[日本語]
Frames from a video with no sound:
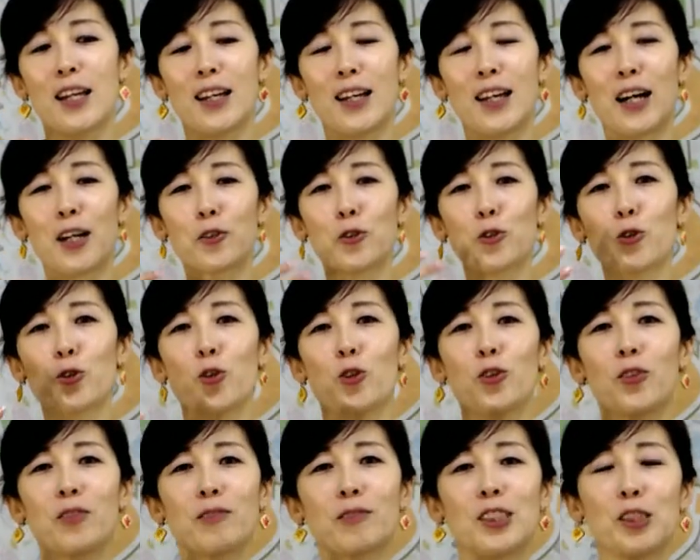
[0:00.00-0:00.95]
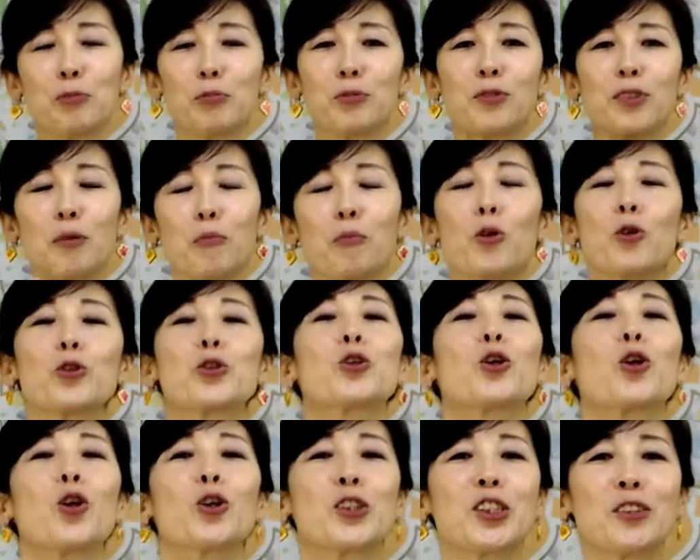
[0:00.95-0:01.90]
あの自分の妄
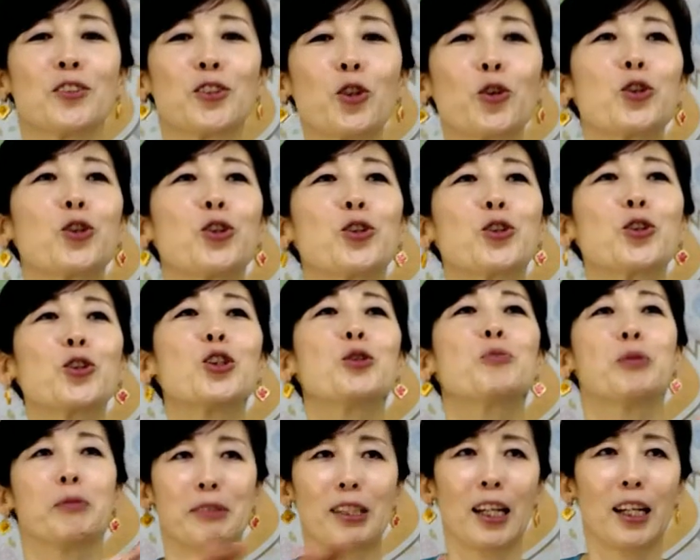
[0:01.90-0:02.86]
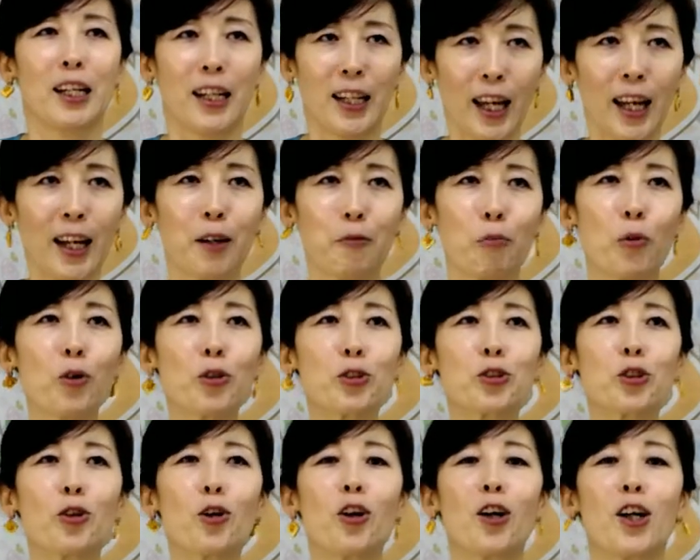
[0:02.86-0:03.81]
想女優グループみたいなね、妄
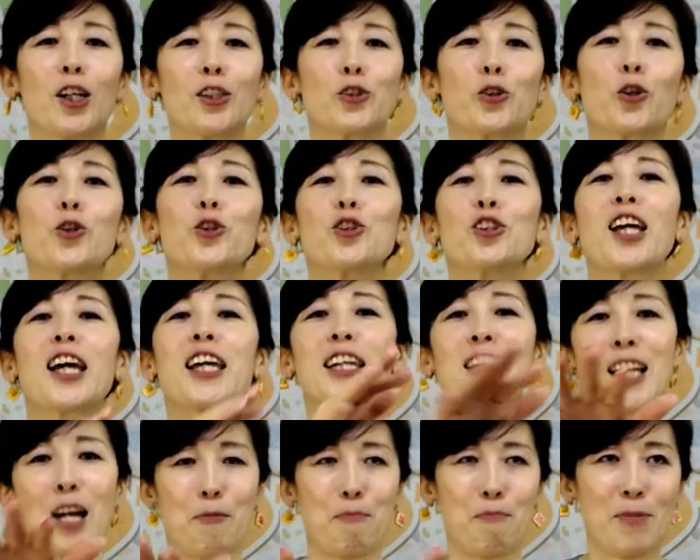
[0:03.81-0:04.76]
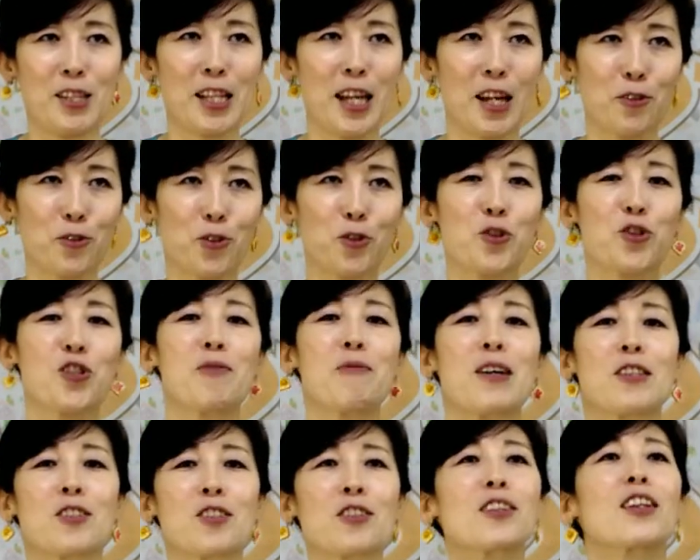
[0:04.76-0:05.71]
想女優劇団みたいな作り
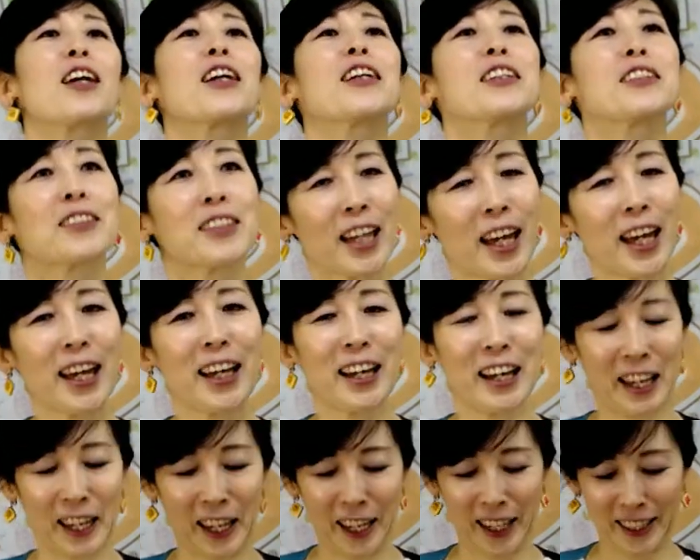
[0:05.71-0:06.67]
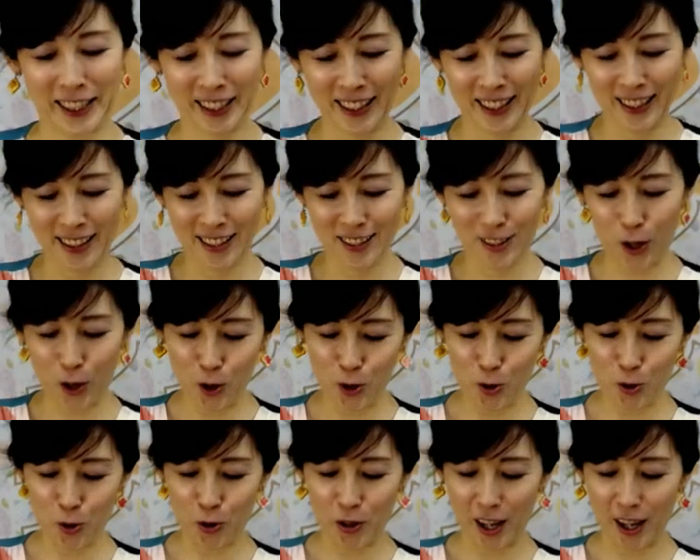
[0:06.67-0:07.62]
作ったりですね。はい、とい
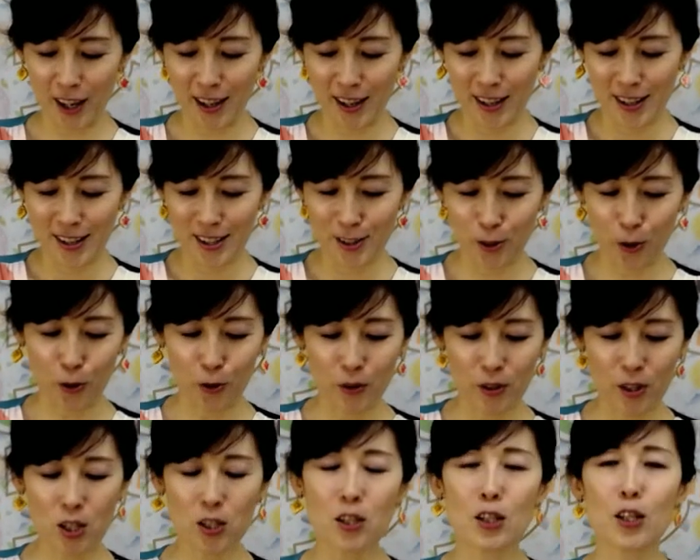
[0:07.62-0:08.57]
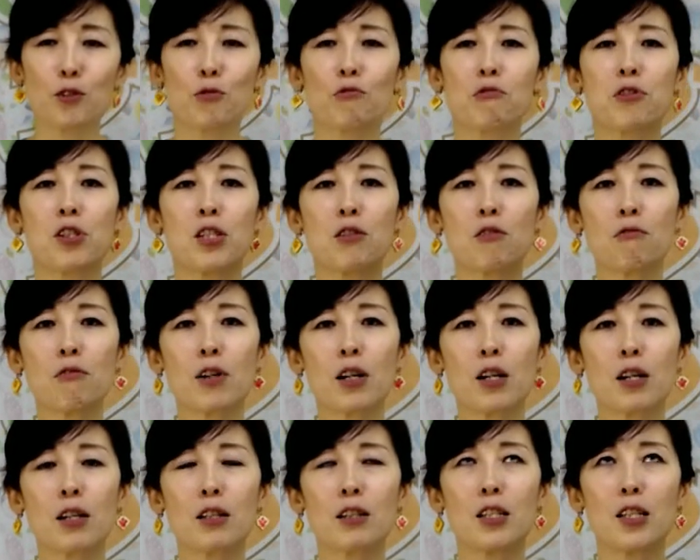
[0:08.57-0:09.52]
うので、そう私ね、そう静
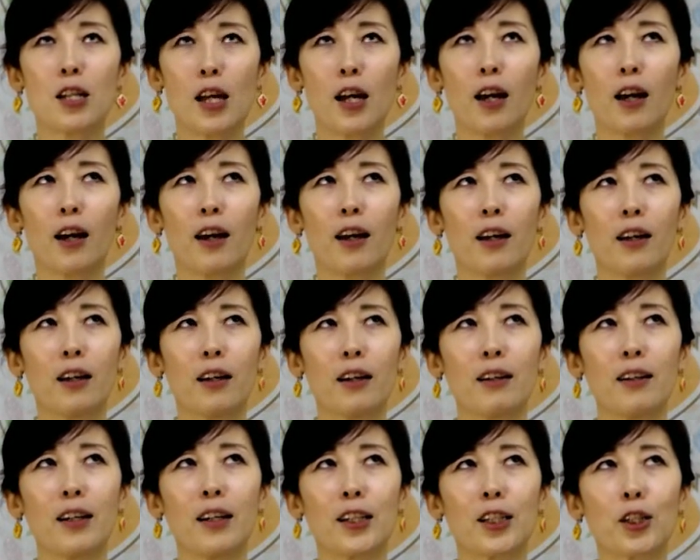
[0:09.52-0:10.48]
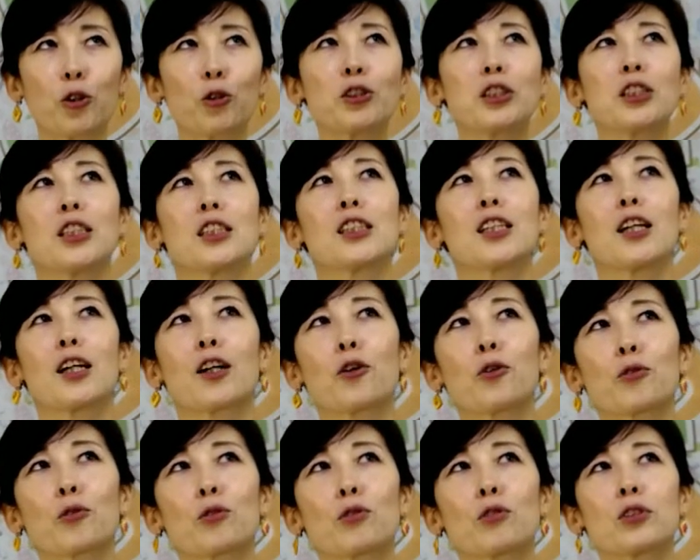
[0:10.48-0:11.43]
岡にね。えー、引っ越してきて
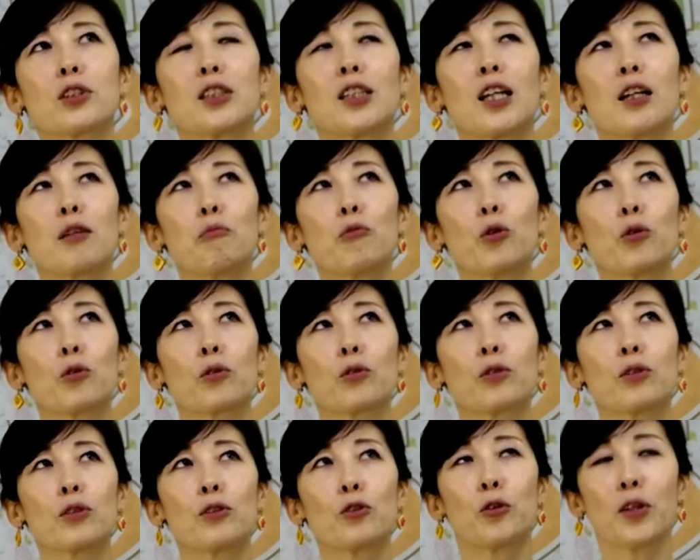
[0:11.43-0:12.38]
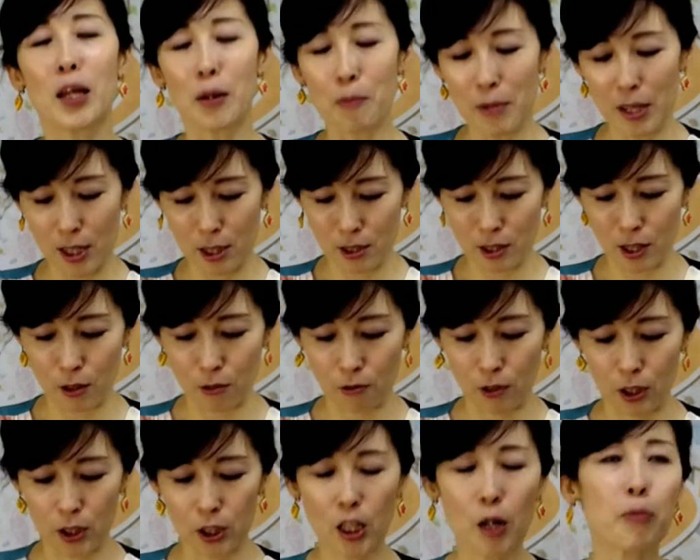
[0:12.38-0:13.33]
今年でもうよねんめですけど
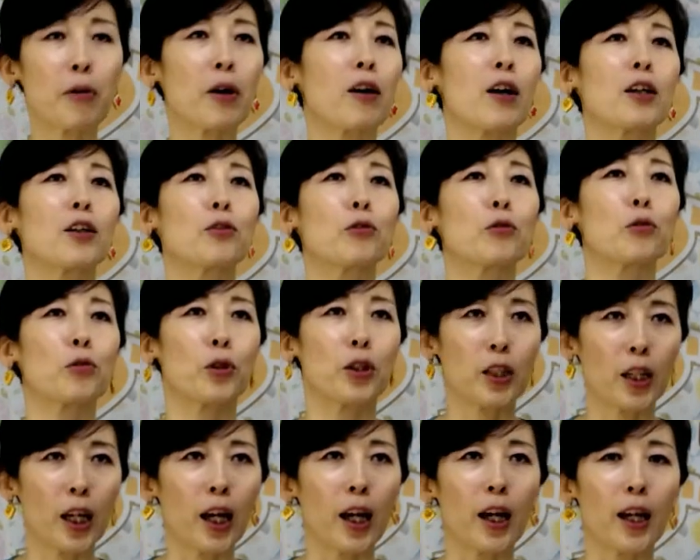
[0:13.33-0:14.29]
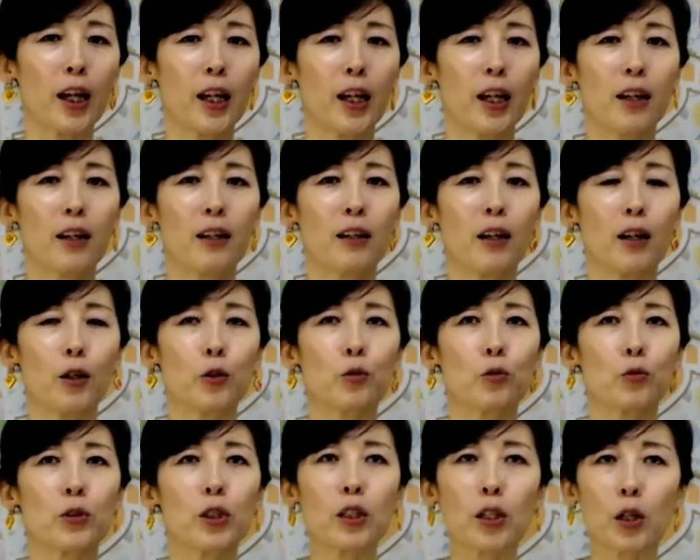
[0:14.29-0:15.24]
ね、来たばかりの時ね、あ
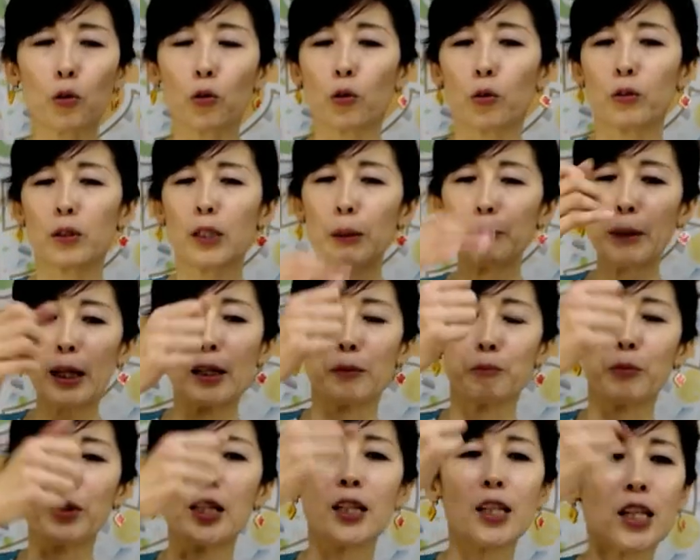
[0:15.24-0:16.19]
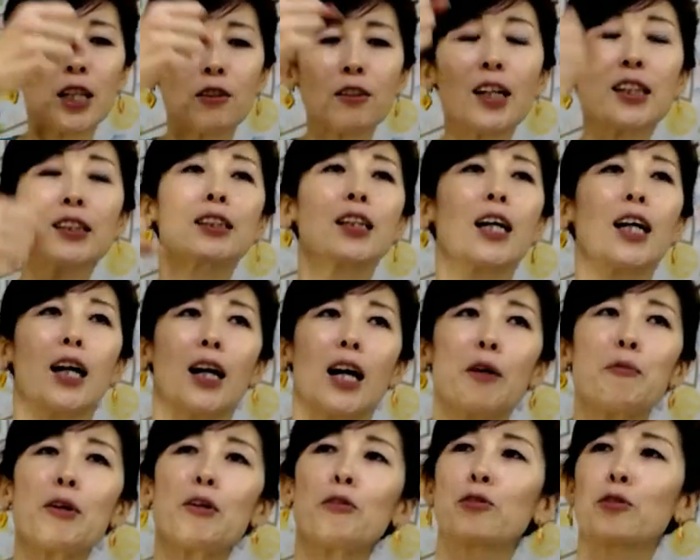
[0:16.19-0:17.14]
のなんかこう、まあビニール傘、
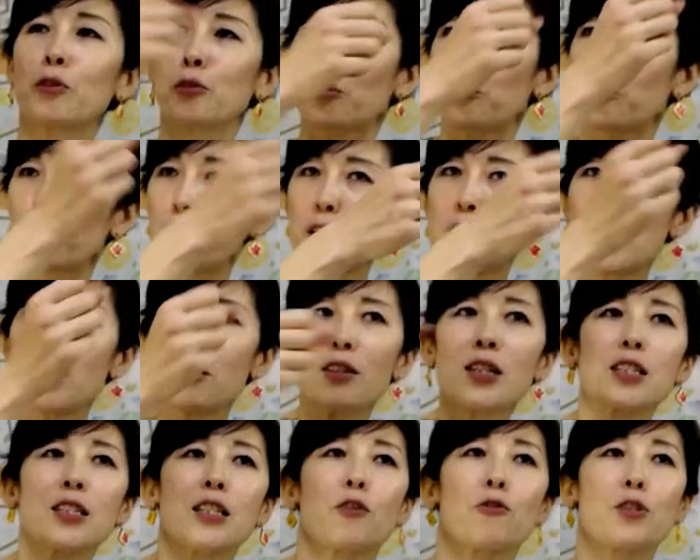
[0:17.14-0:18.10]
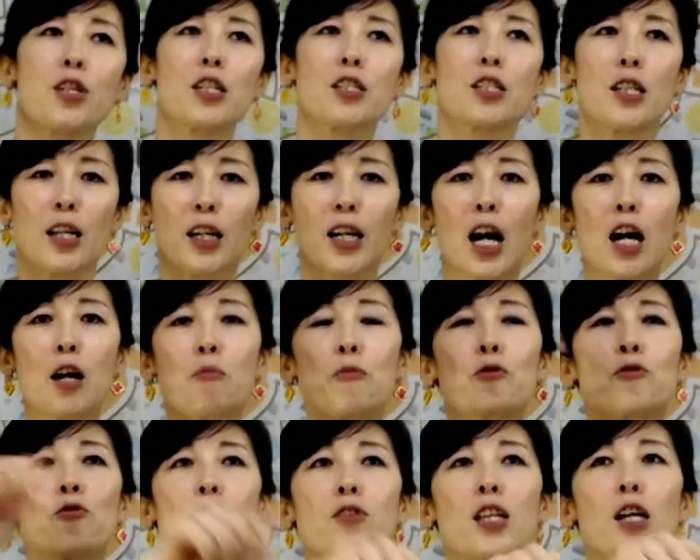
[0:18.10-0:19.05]
雨降るとこうビニール傘を差してね、買い
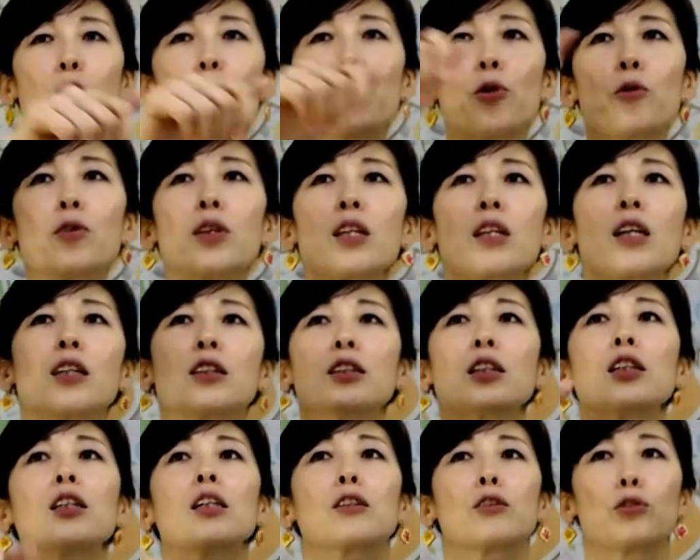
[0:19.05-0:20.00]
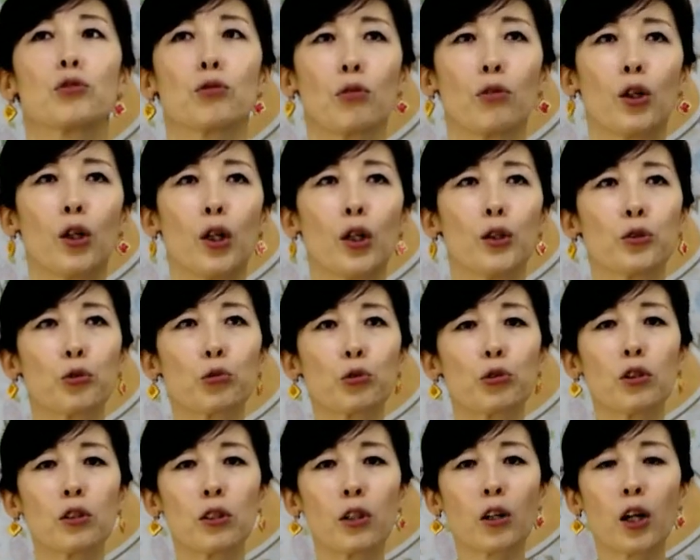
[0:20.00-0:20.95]
物行ったり病院行ってたりしてたんですよ。そし
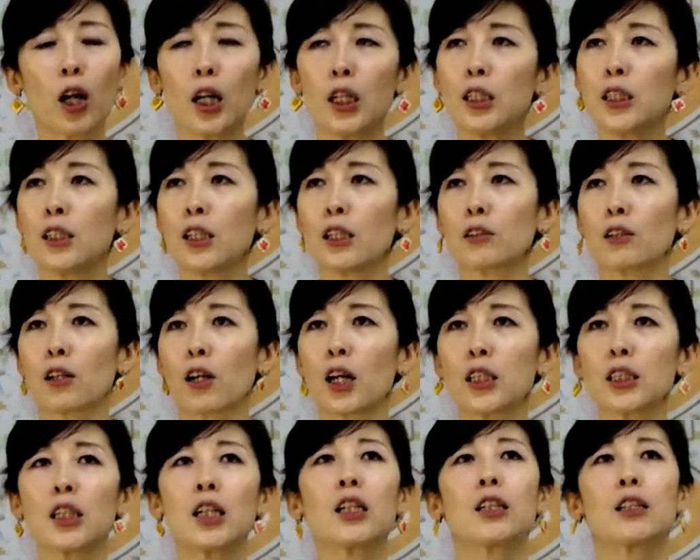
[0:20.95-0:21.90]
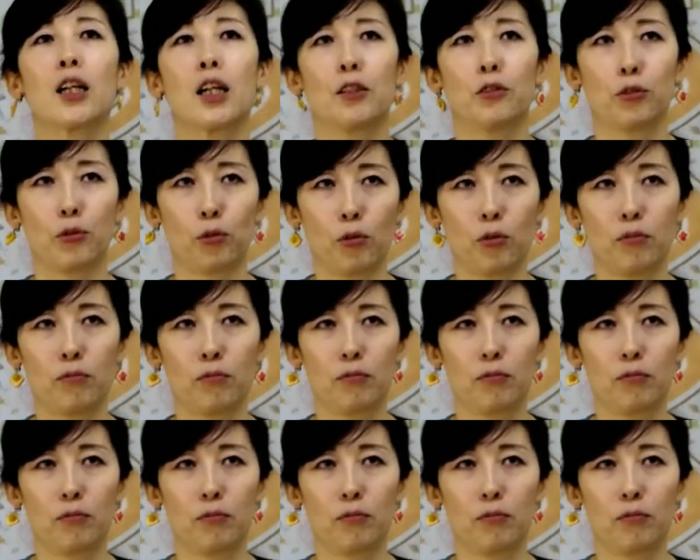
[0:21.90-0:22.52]
たらね、代わりになったら傘がないんですよ。